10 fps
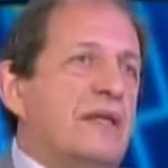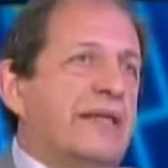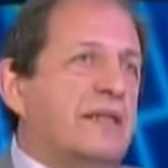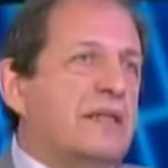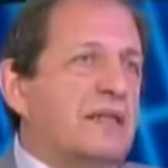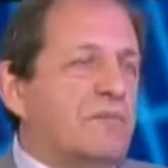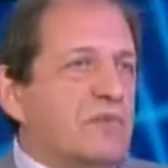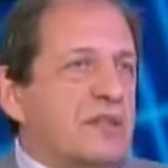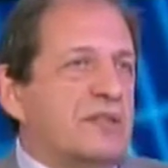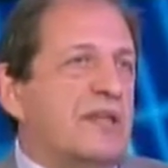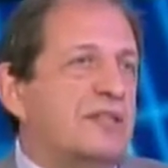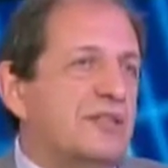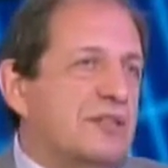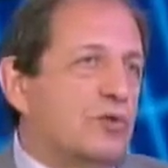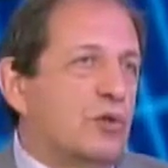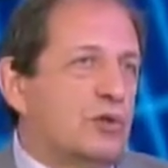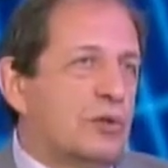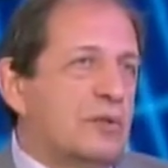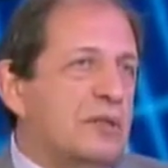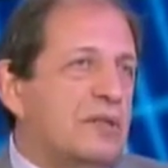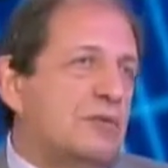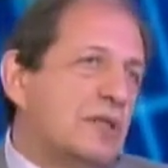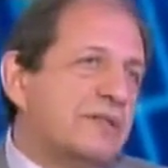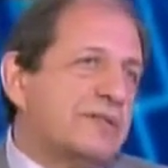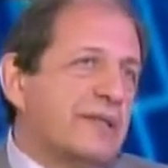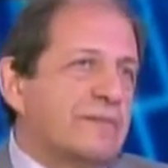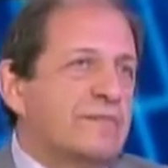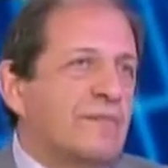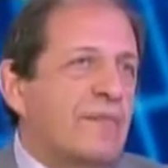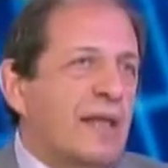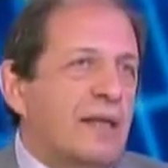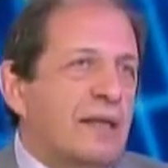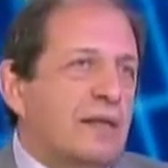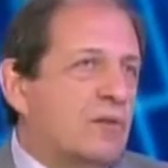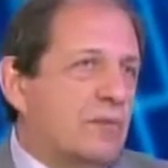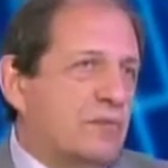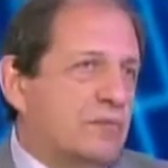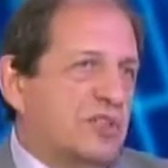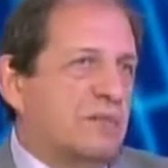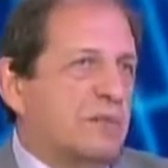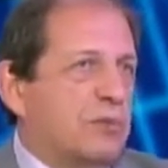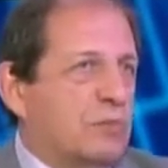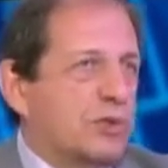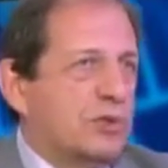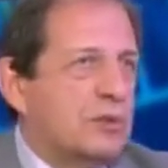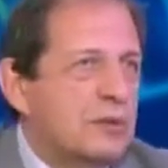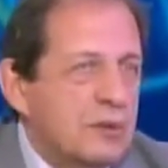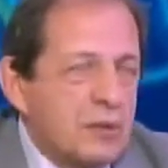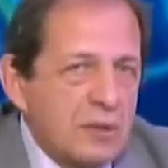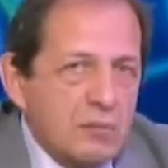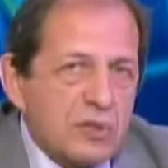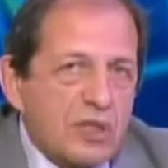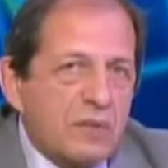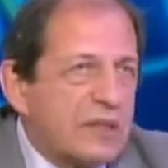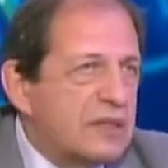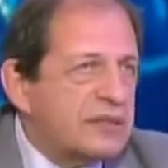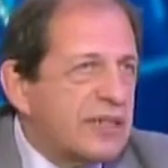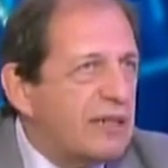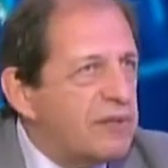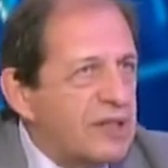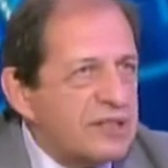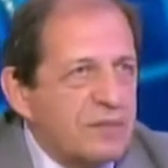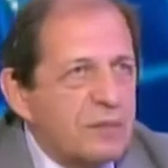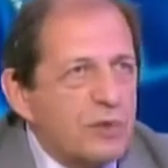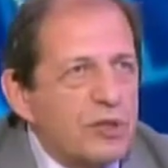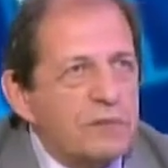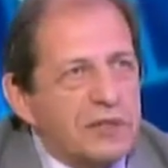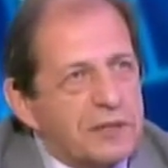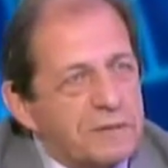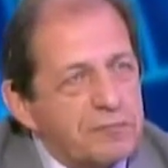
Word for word: Genel kim sayesinde gördük orayı? Yunanistan. Evet. O sebep olmuştu. Bu sefer de İtalya falan sebep olabilir.